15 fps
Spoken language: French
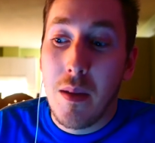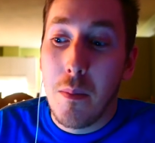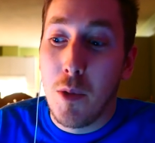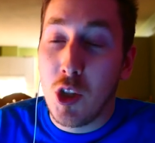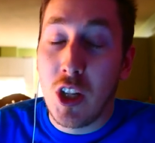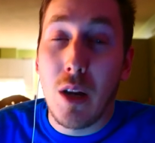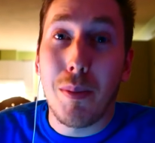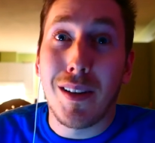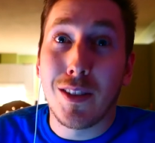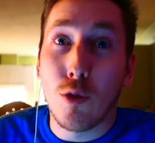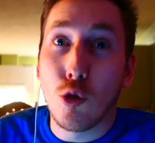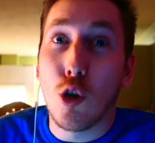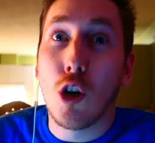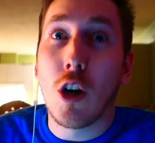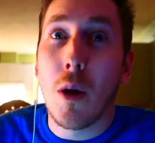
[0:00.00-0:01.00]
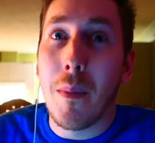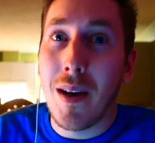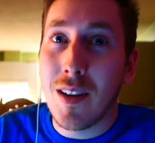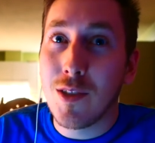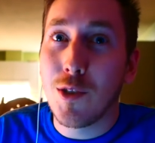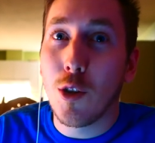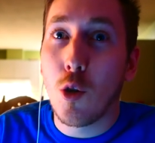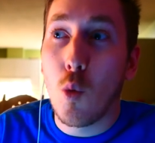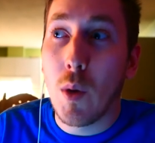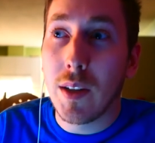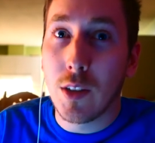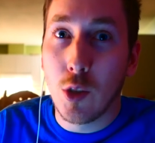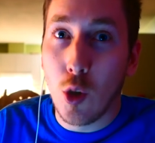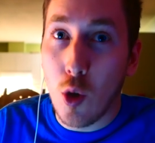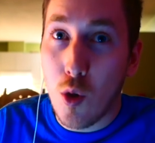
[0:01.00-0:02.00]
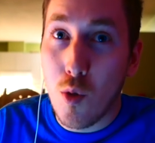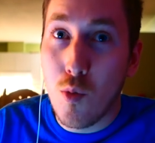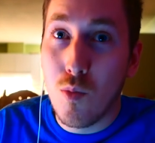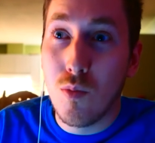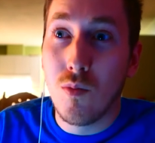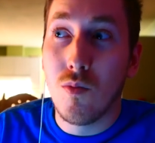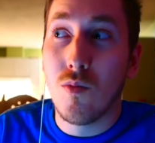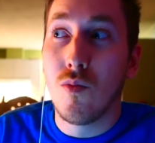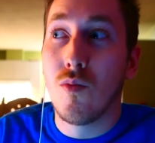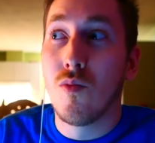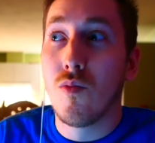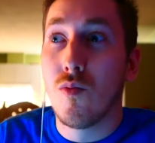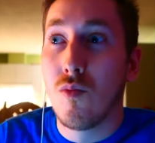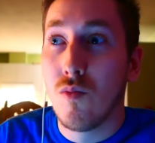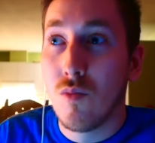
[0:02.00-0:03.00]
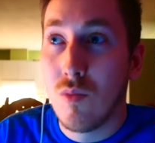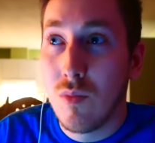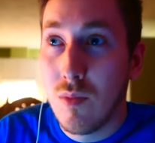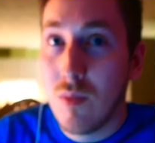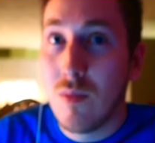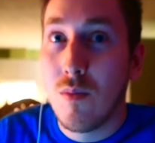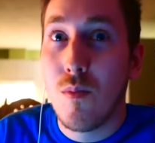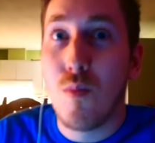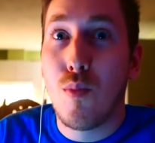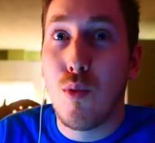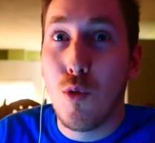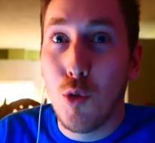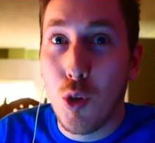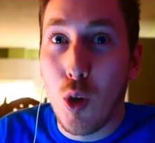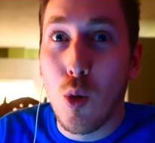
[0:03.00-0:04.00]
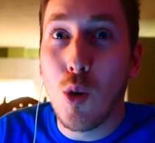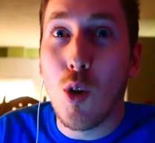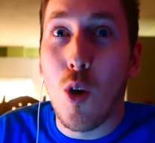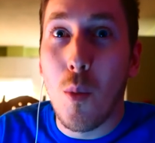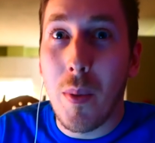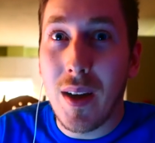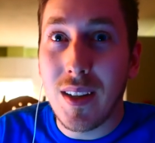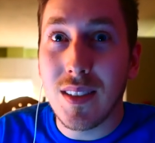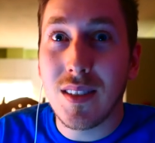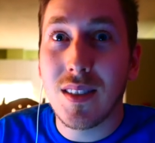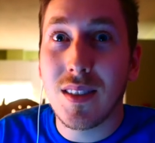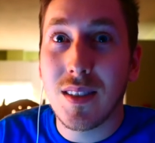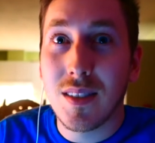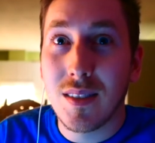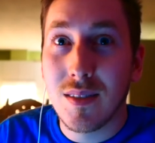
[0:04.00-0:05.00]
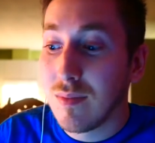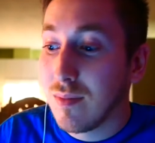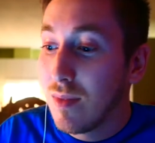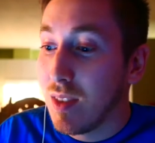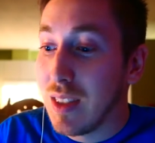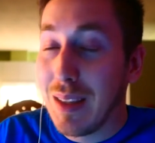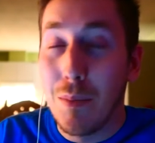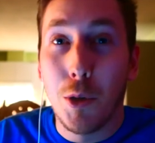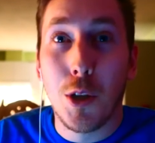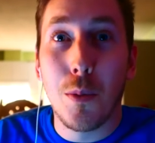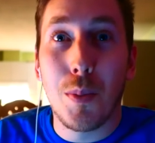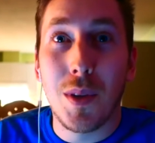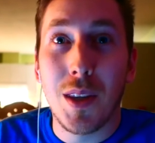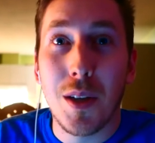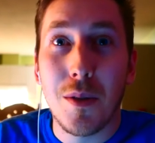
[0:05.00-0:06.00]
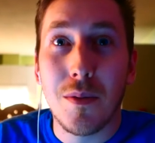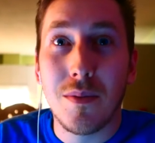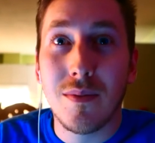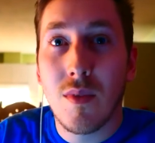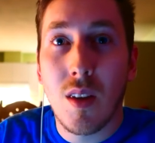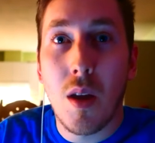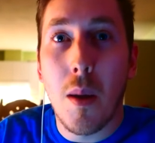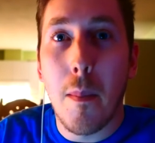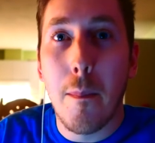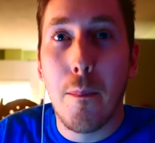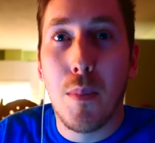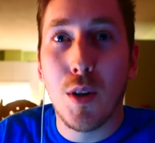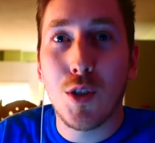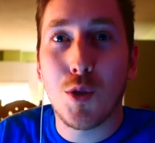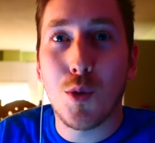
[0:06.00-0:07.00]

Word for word: Mais j'ai l'impression qu'on commence de quoi de gros, plus gros qu'on pense. C'est mon opinion. Bonne